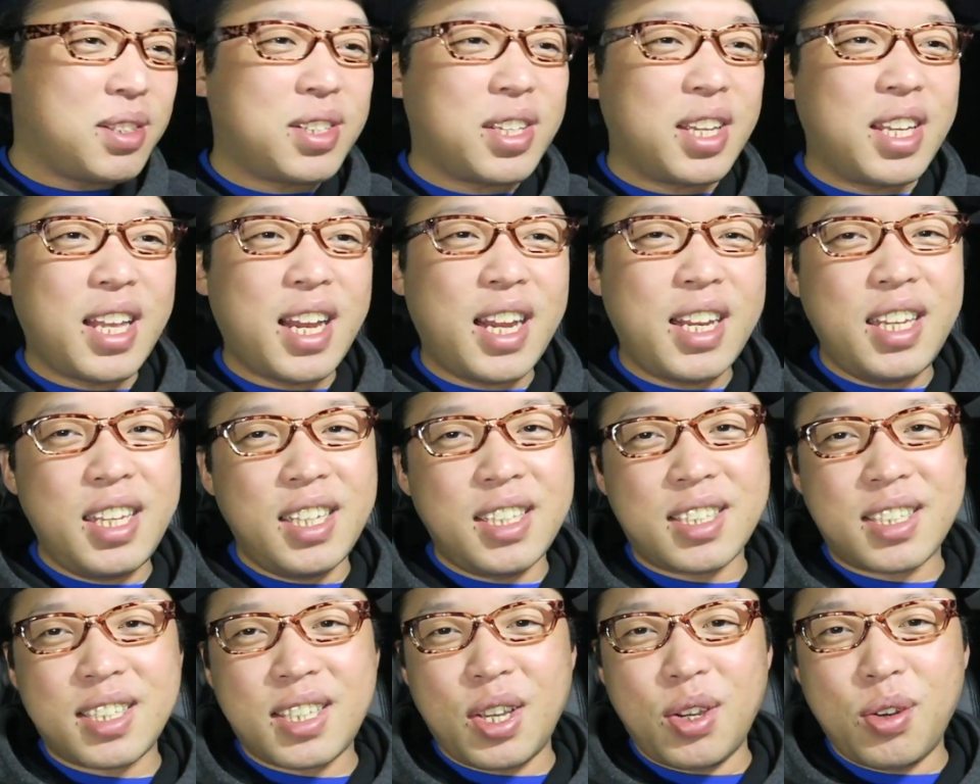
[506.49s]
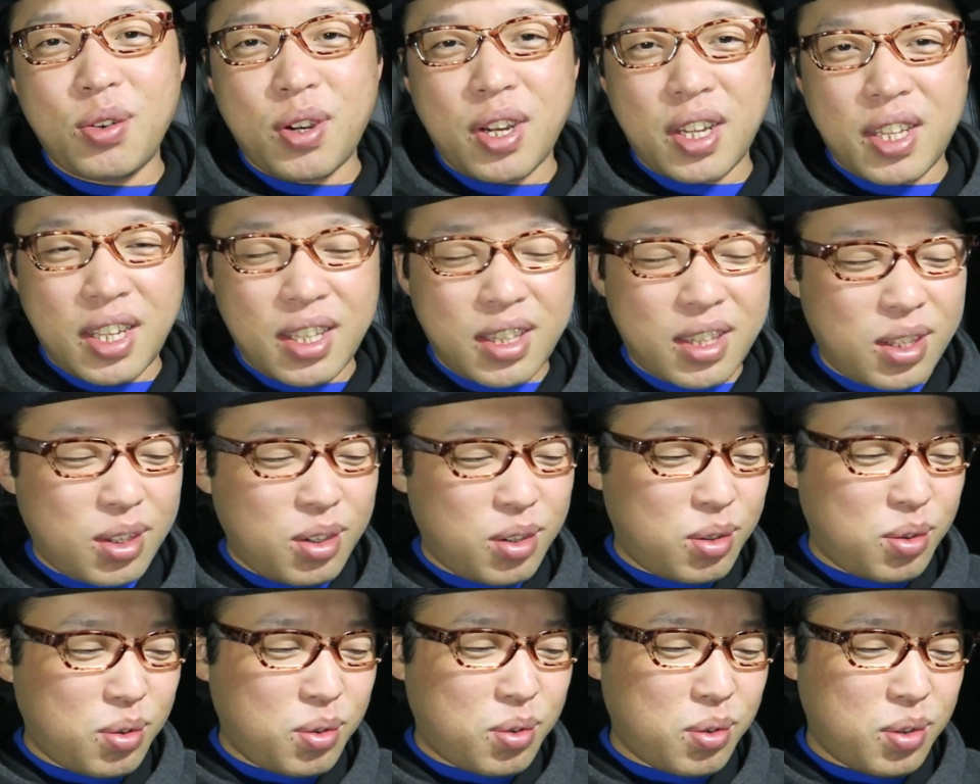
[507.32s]
次何につけようかなっ
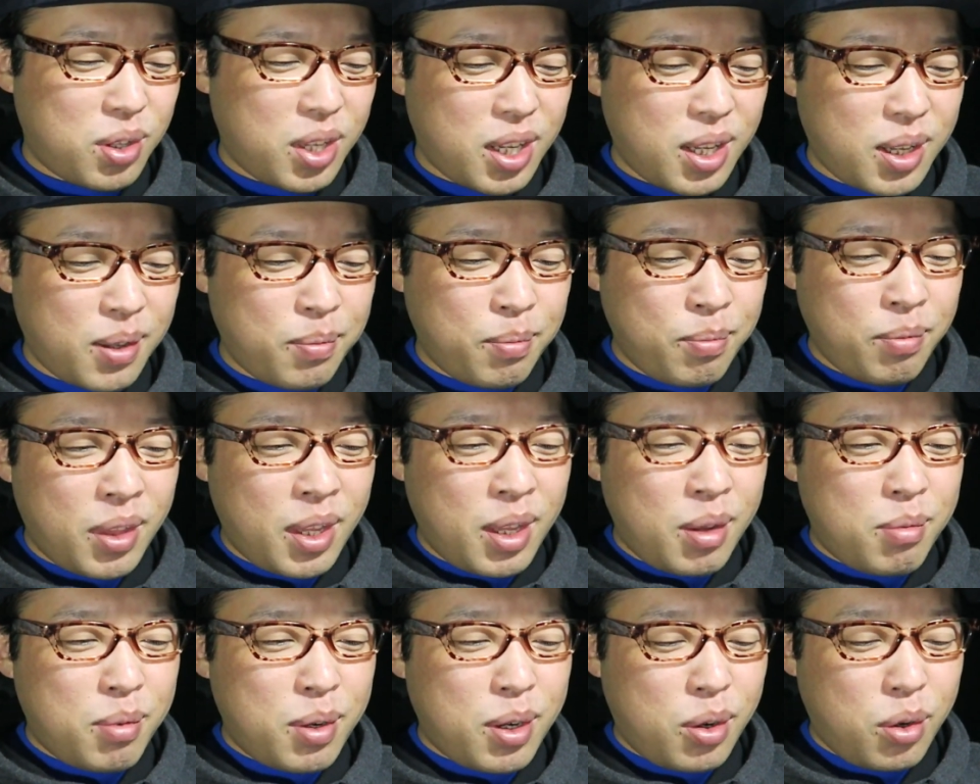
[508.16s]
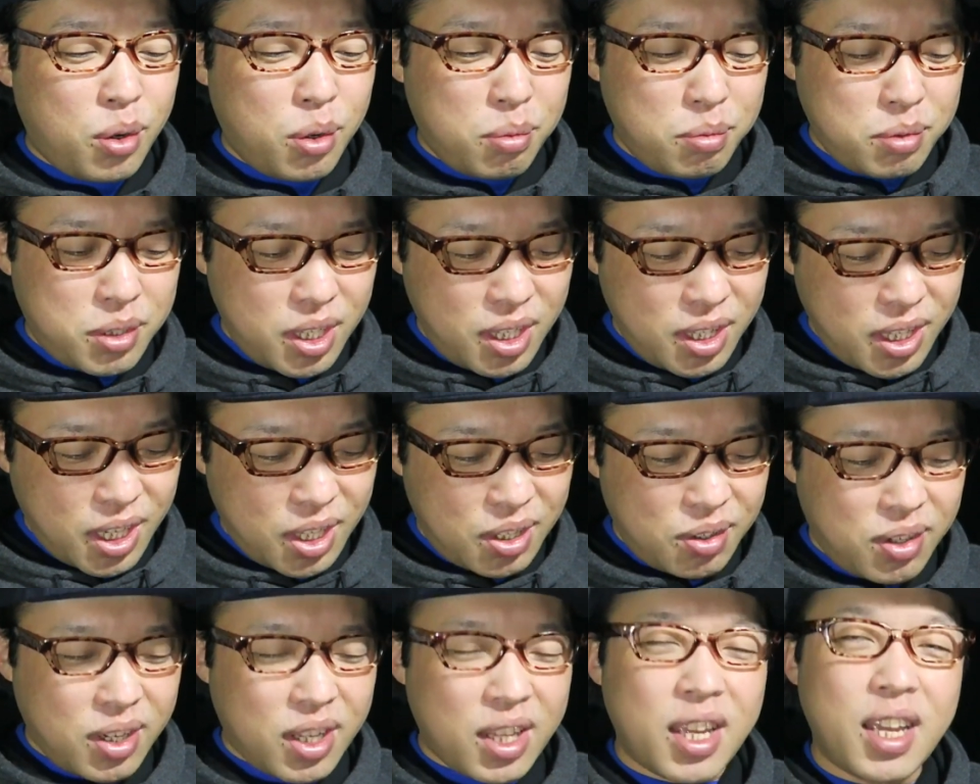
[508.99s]
ていうところで、まあ
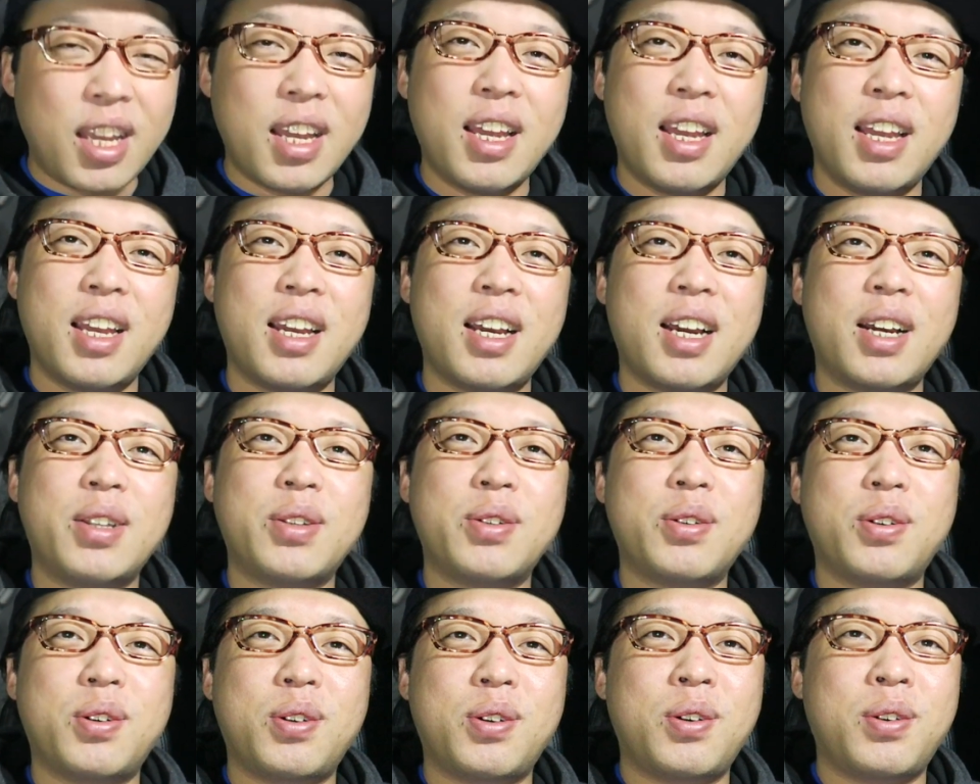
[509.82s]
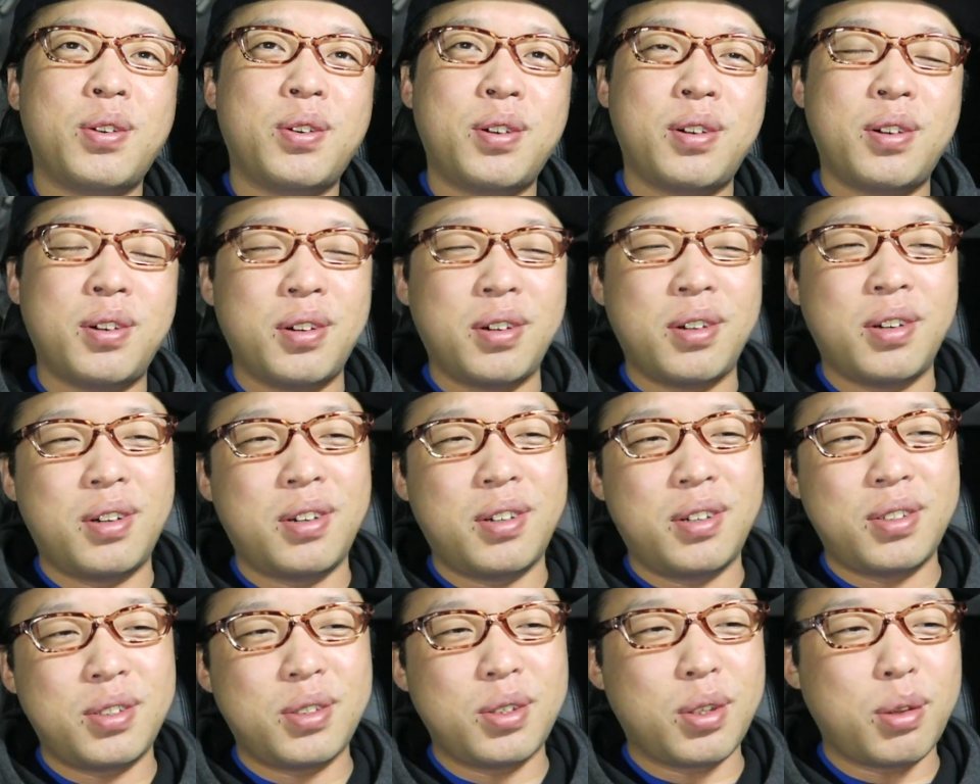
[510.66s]
ホームセンターとかね、あ
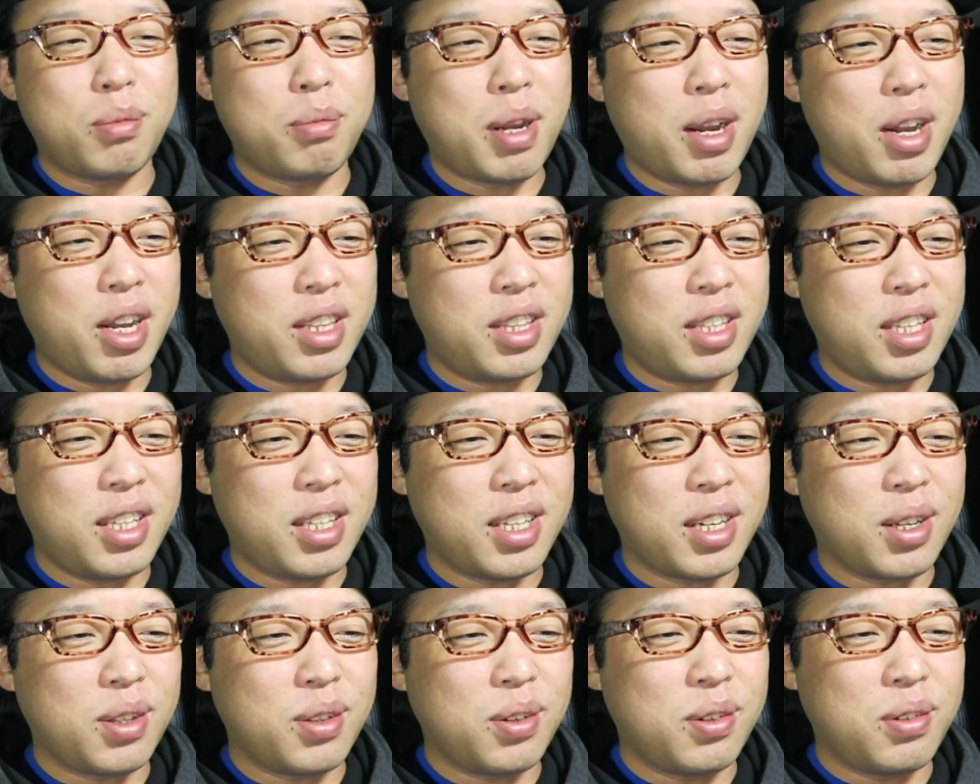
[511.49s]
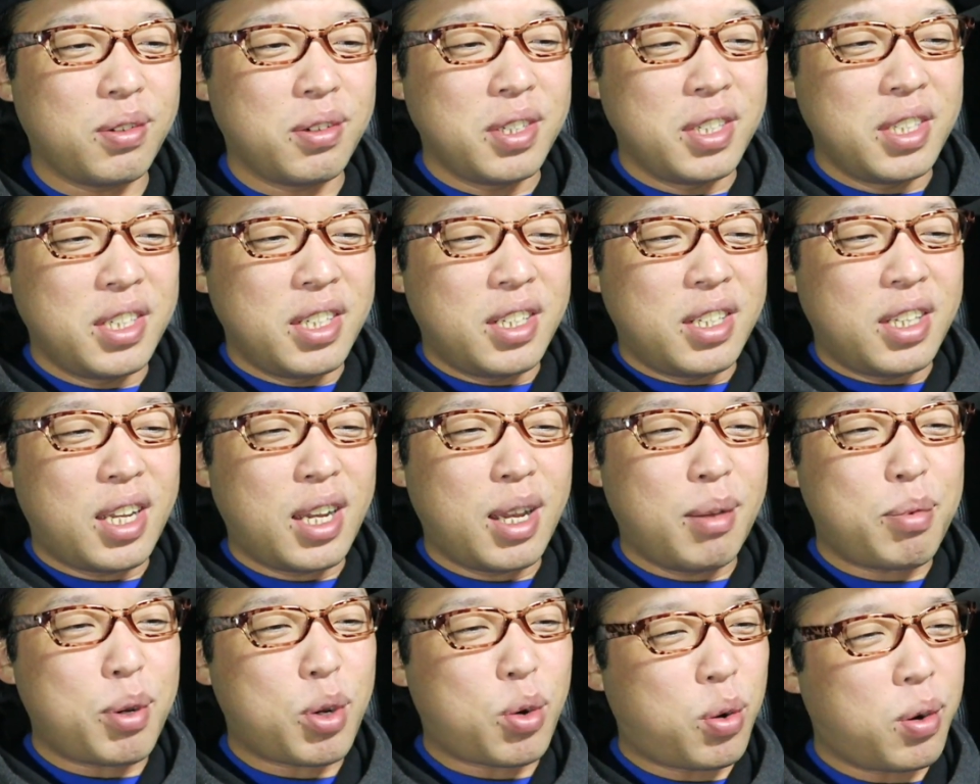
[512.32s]
のー、ちょっと回ったんだけど、なん
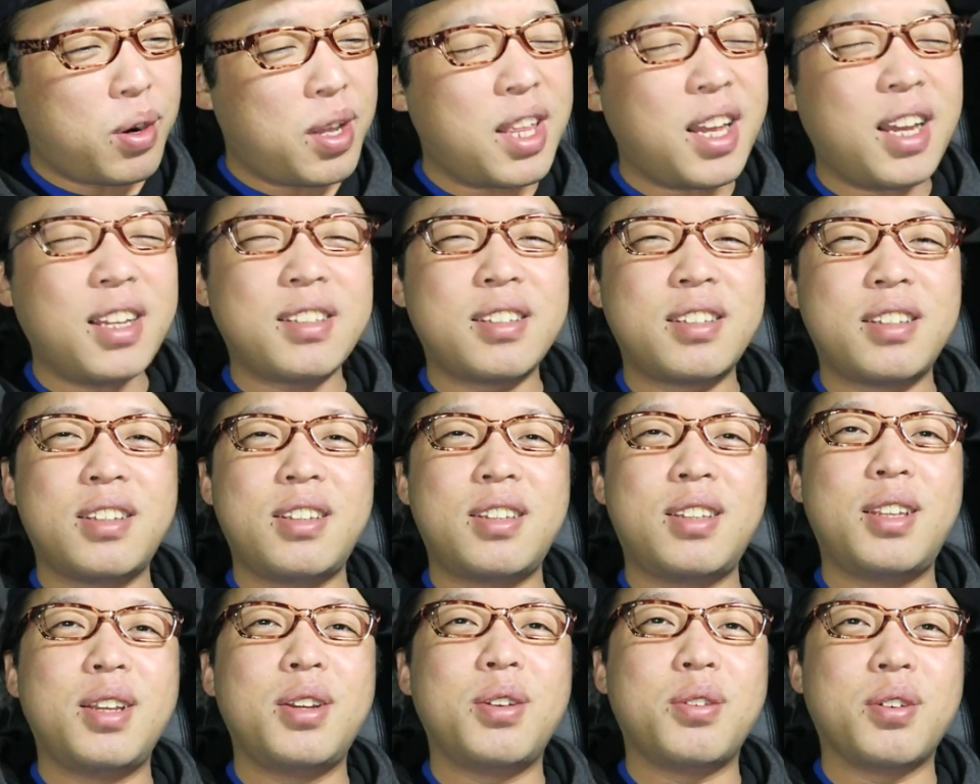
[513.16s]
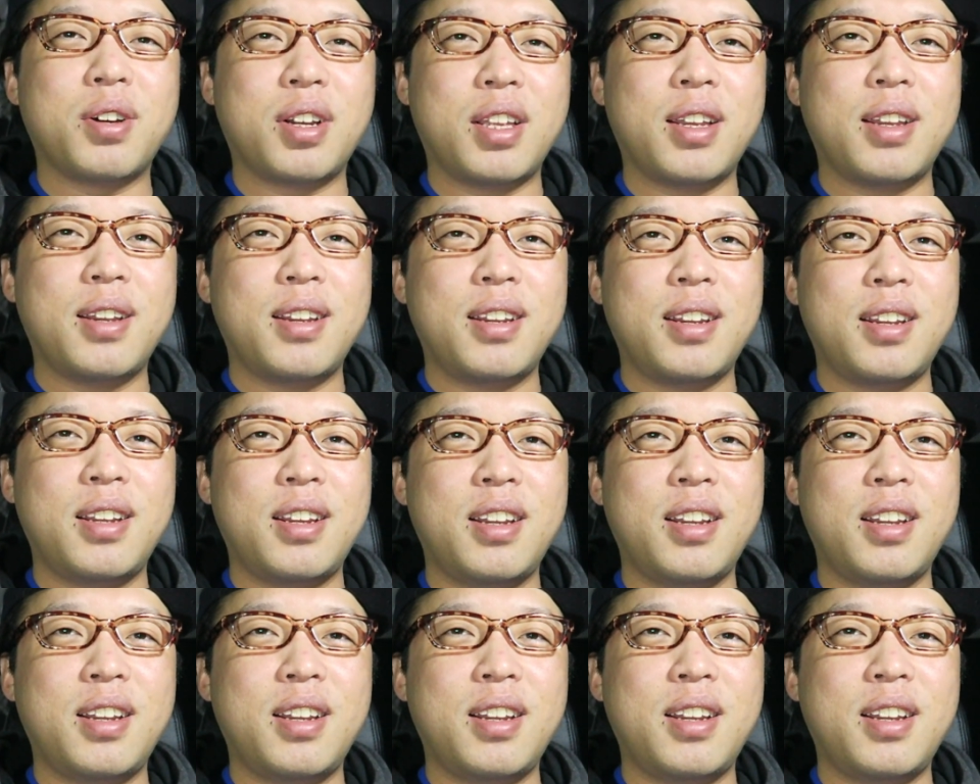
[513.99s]
かやっぱこれだっていうのはね、